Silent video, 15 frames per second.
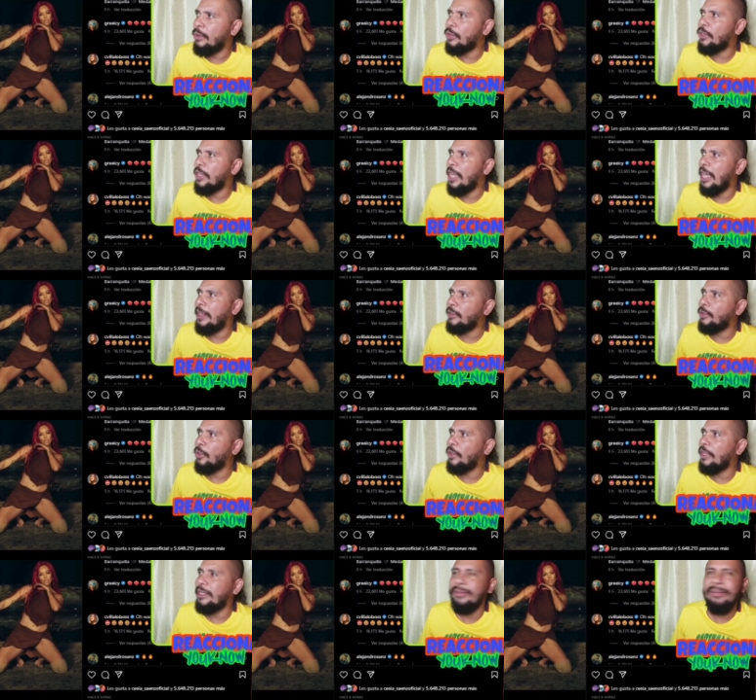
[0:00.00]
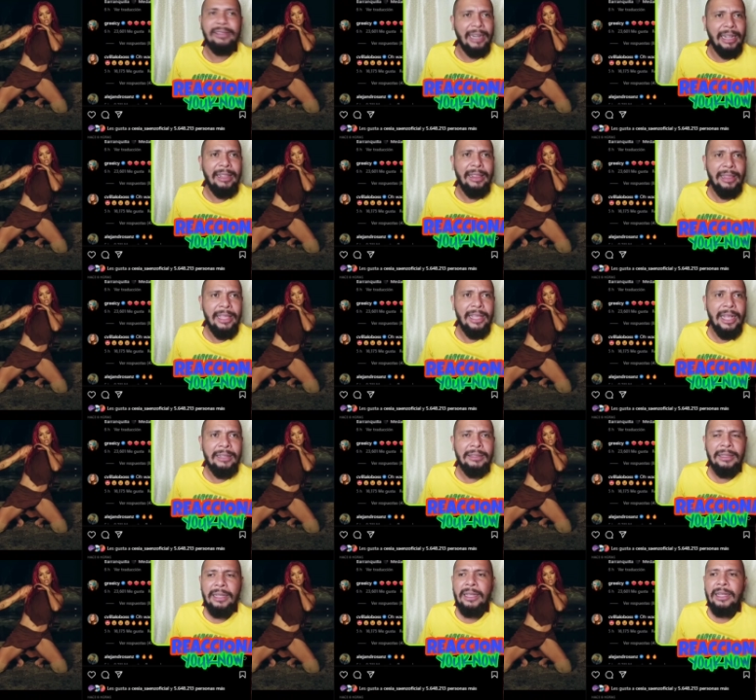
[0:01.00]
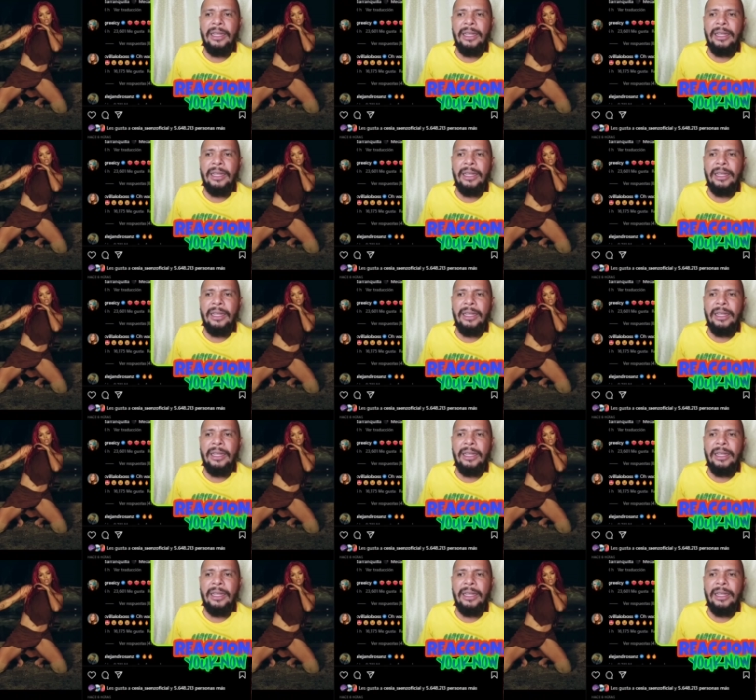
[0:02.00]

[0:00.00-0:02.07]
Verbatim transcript: o sea, dentro de tres días,